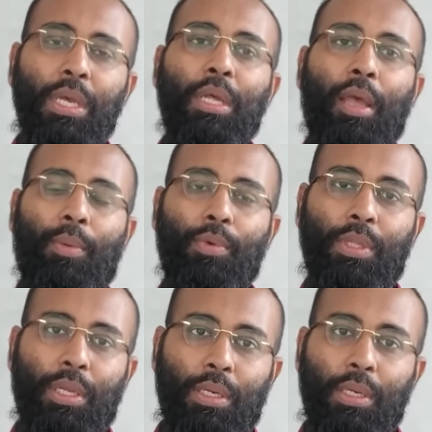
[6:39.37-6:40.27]
এবং তার
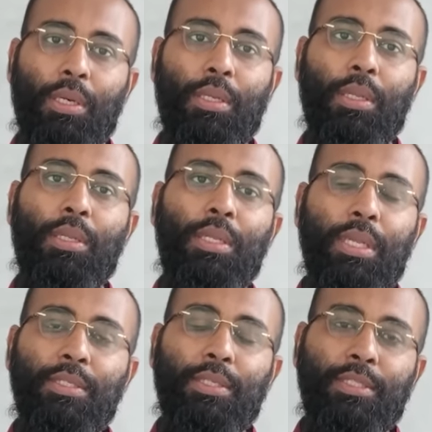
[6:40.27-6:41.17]
ডিটেলস
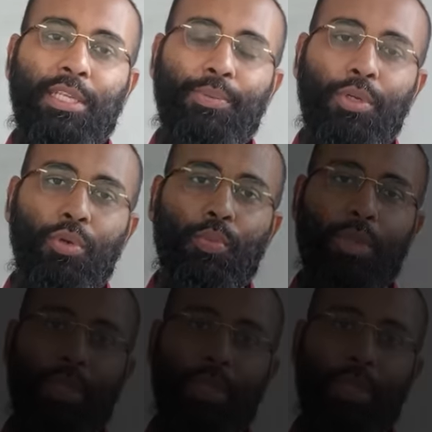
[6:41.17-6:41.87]
ডিসক্রিপশন উপরে